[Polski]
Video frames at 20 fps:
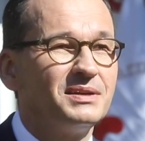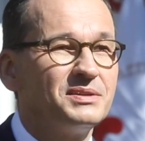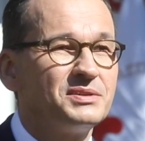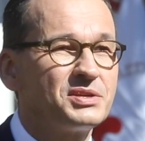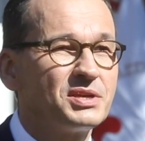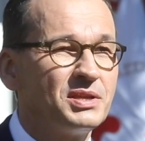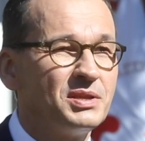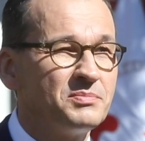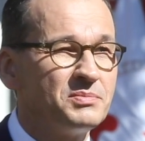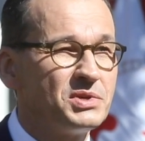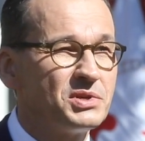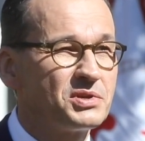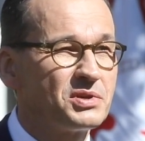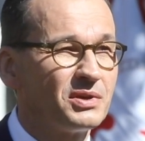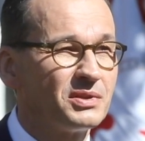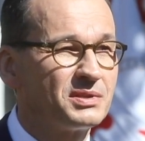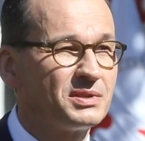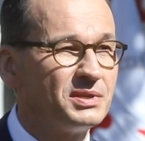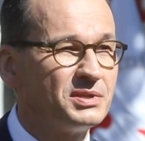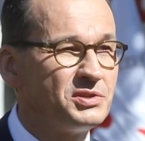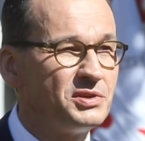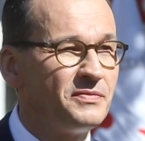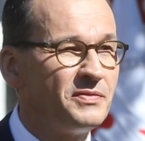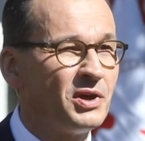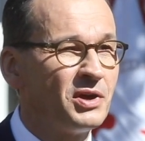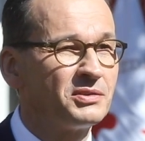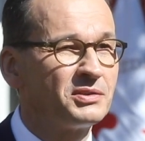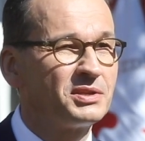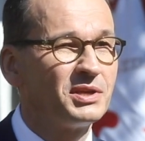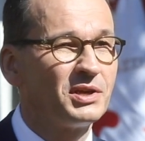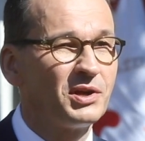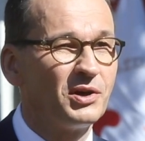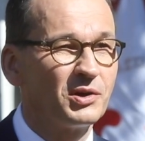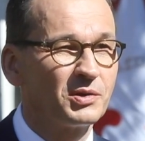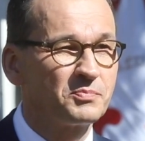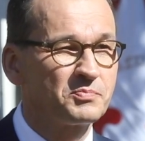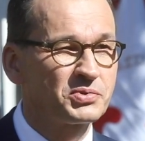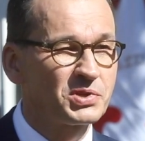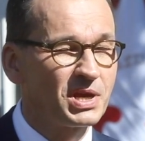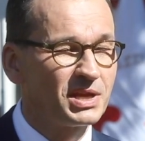79 rok,
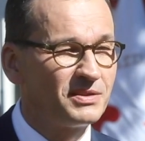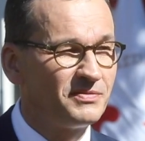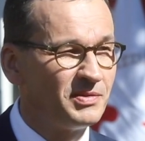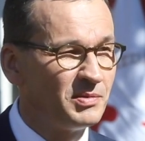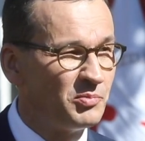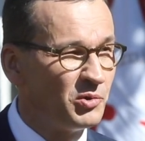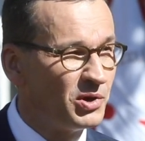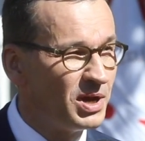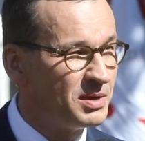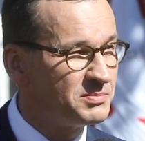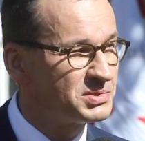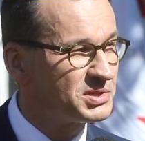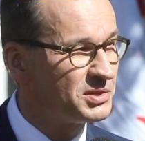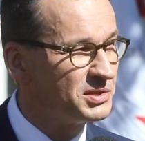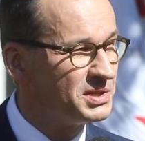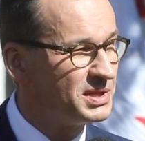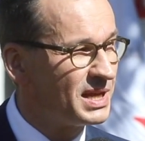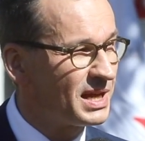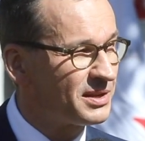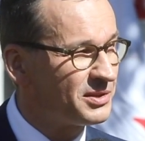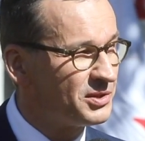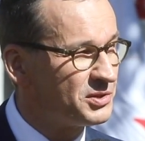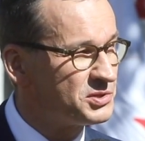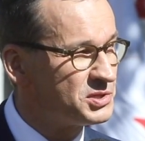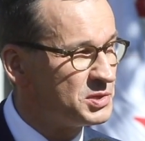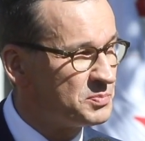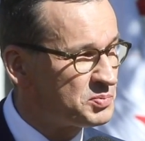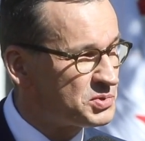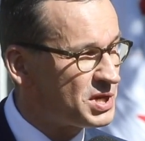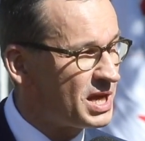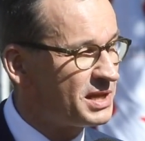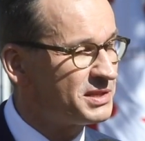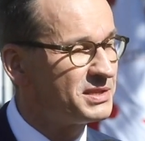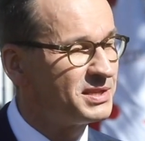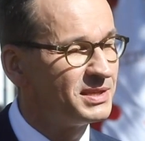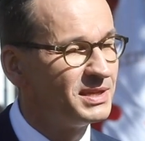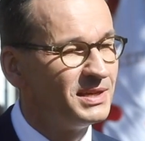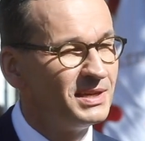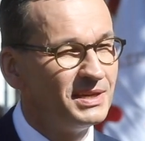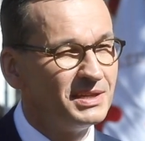przed wybuchem Solidarności, przed
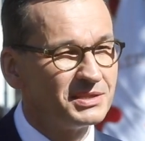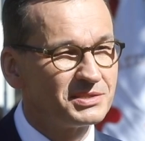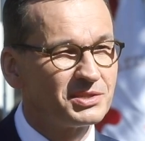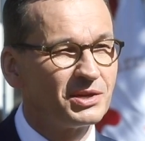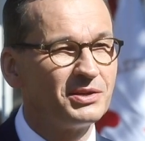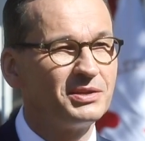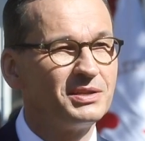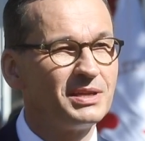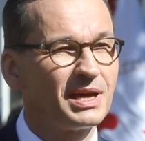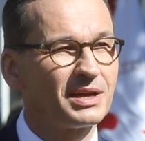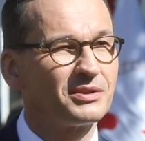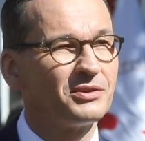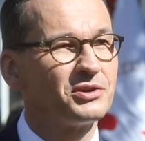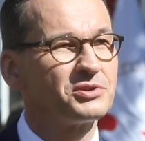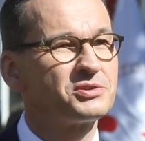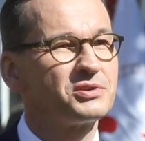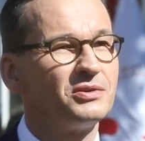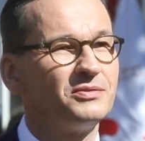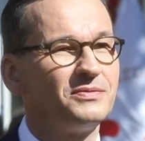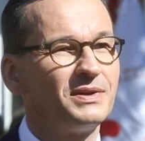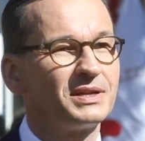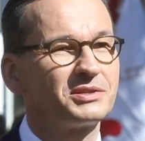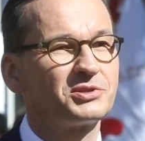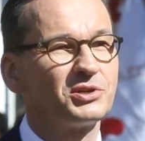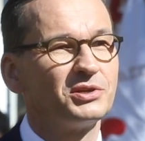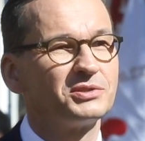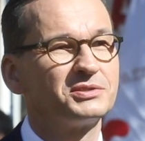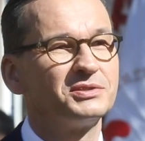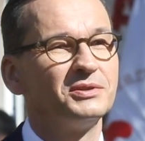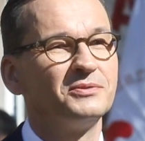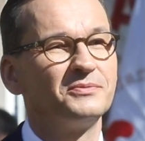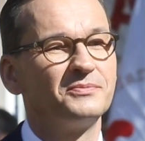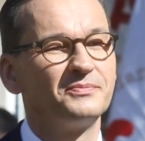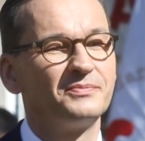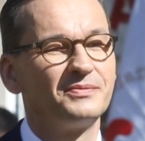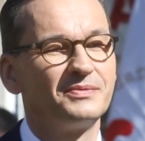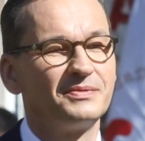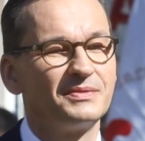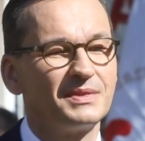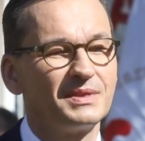Solidarnością walczącą.
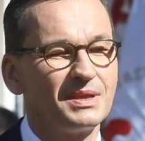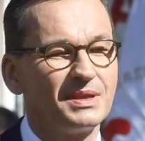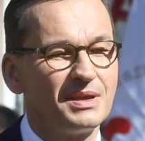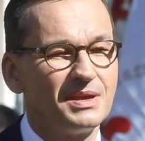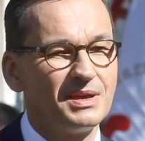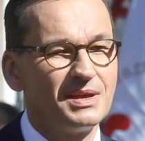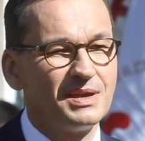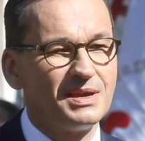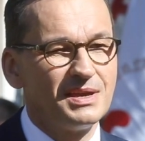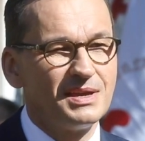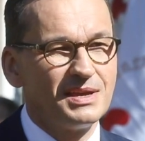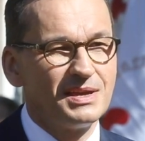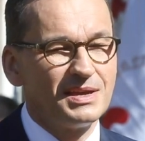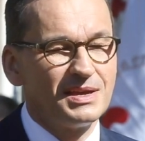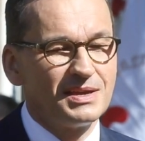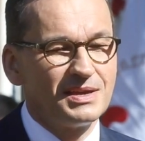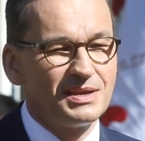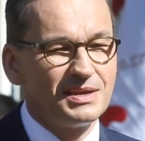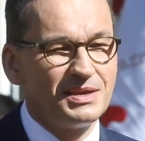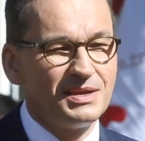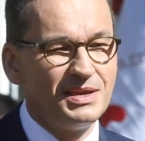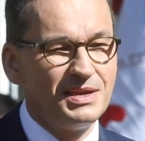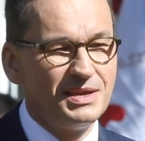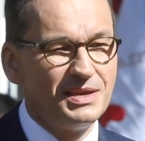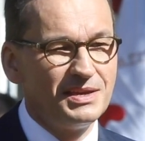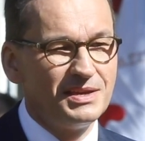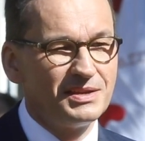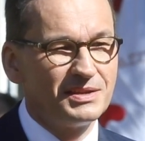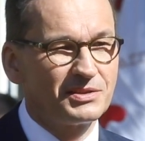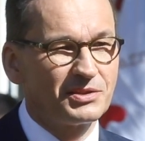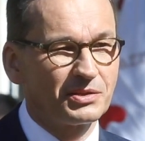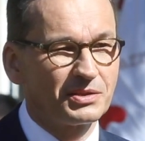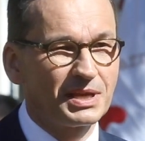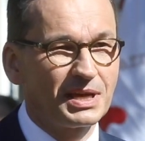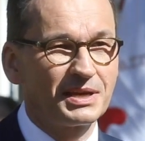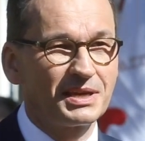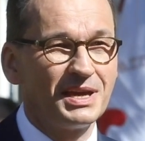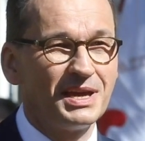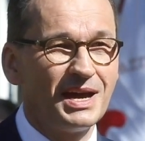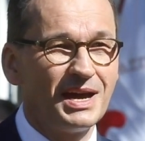I to
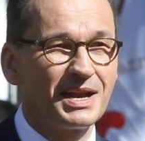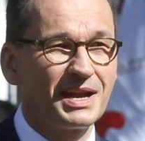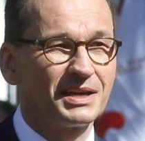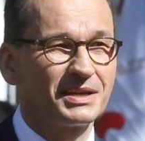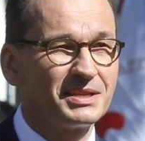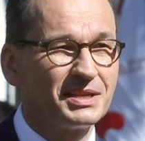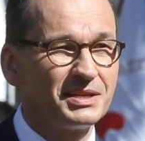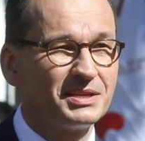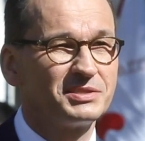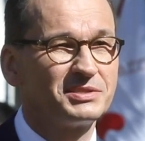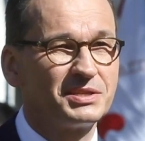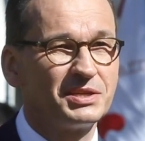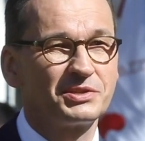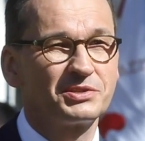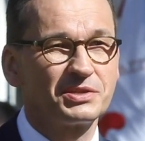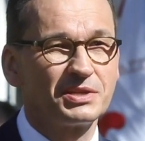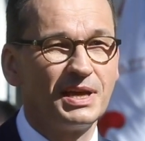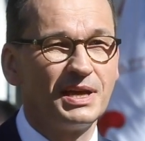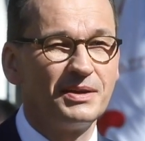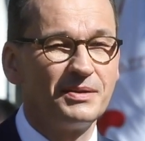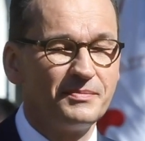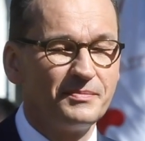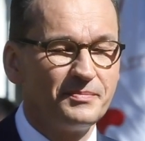takie charakterystyczne,